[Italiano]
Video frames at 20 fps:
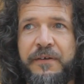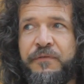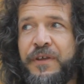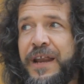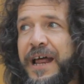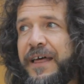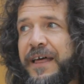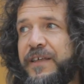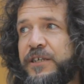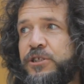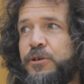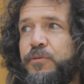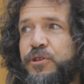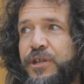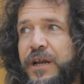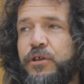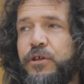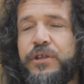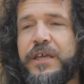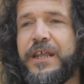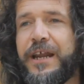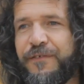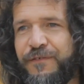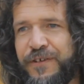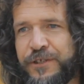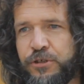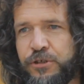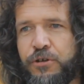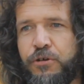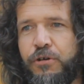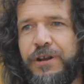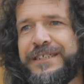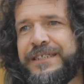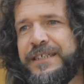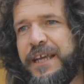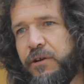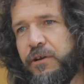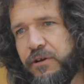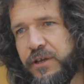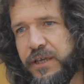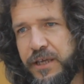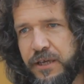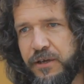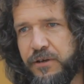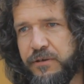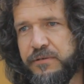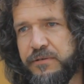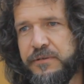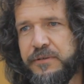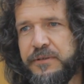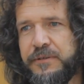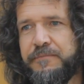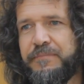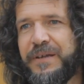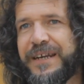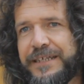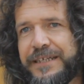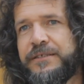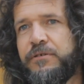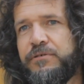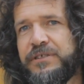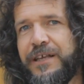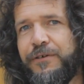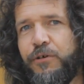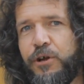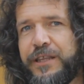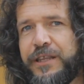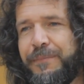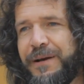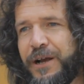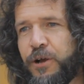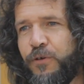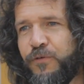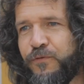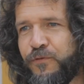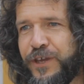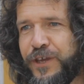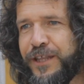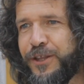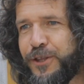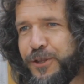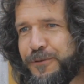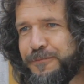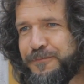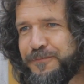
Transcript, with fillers: adesso potranno dire che faccio il colassiano anch'io, perché questa volta mi ha convinto.